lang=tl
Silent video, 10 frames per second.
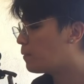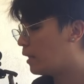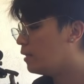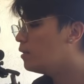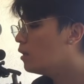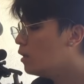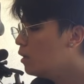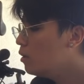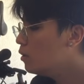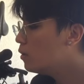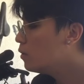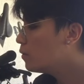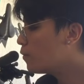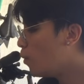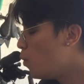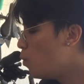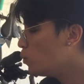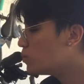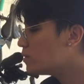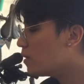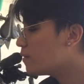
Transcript: i-upgrade. Though,